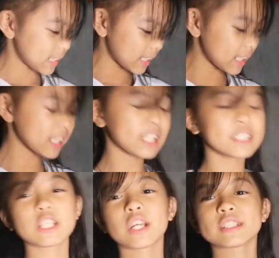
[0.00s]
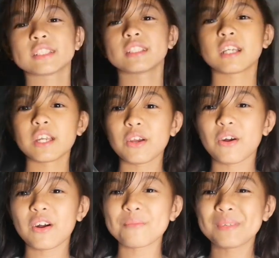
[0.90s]
Sana nag-enjoy
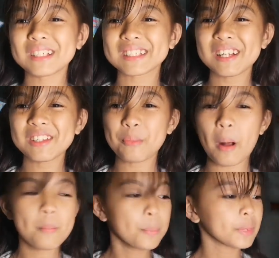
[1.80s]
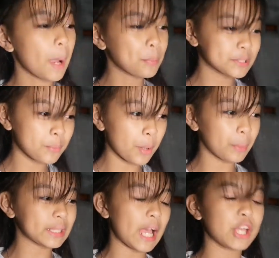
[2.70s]
kayo. Ang bilis lang, diba? Tapos,
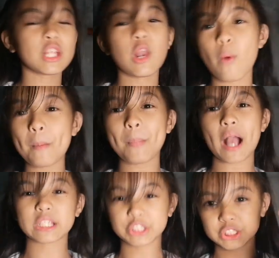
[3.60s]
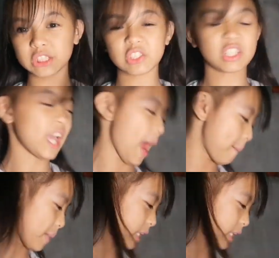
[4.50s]
meron pa tayong dalawang package dito na yan.